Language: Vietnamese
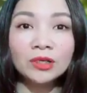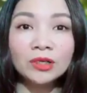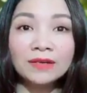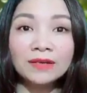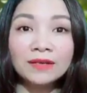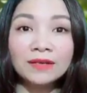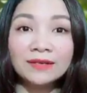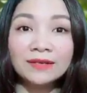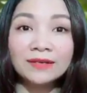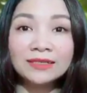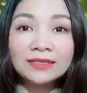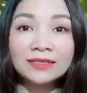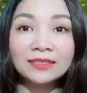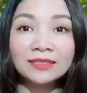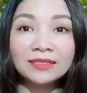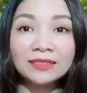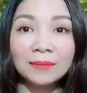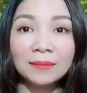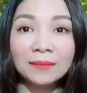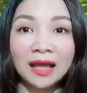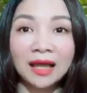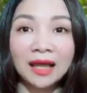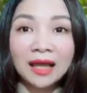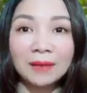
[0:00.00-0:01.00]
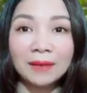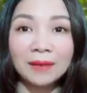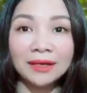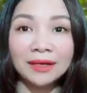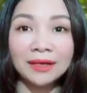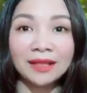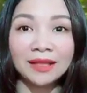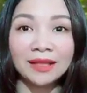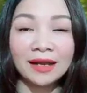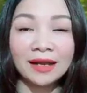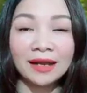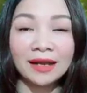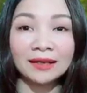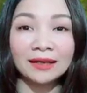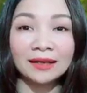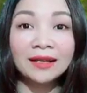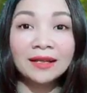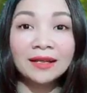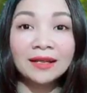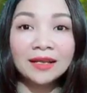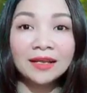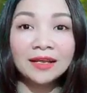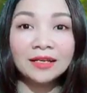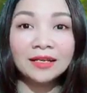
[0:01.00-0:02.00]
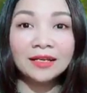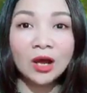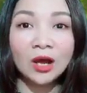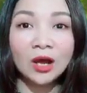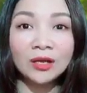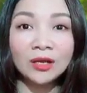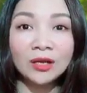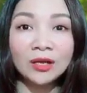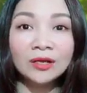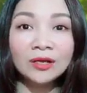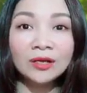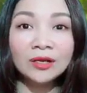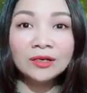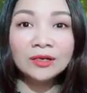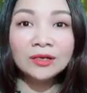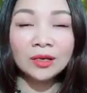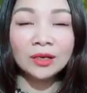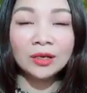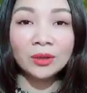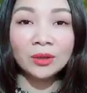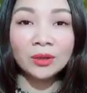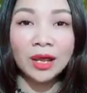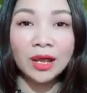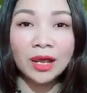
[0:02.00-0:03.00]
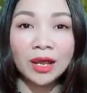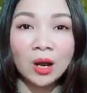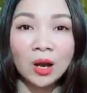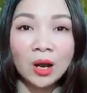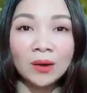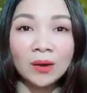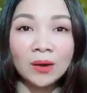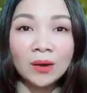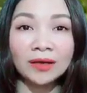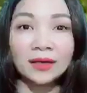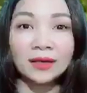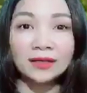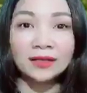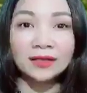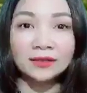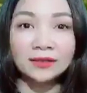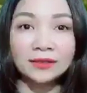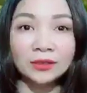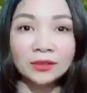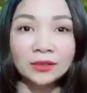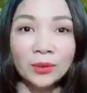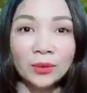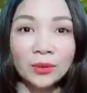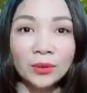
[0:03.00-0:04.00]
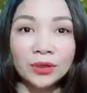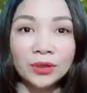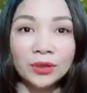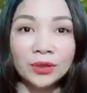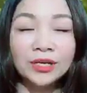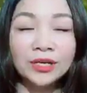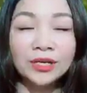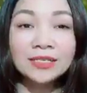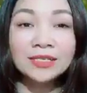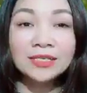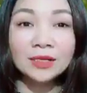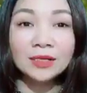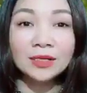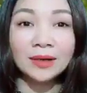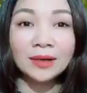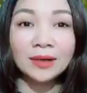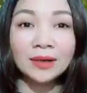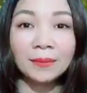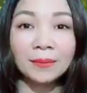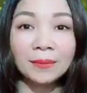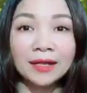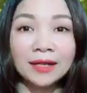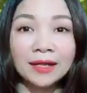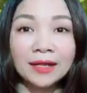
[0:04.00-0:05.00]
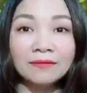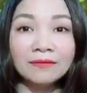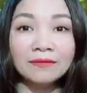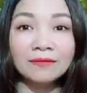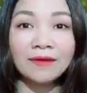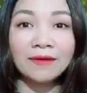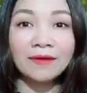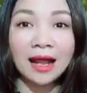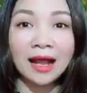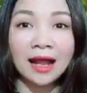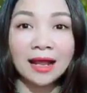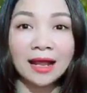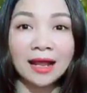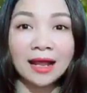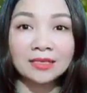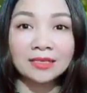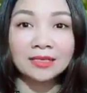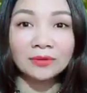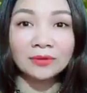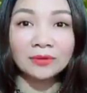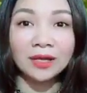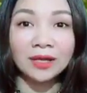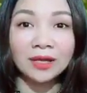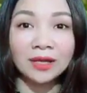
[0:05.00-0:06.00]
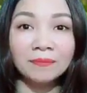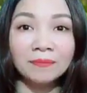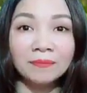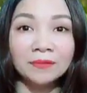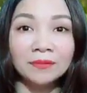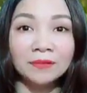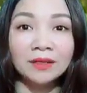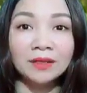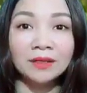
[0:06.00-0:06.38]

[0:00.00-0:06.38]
một người vẫn giữ tâm thái bình thản ít nói thì có thể họ là người hướng nội sống khép kín và ngại giao tiếp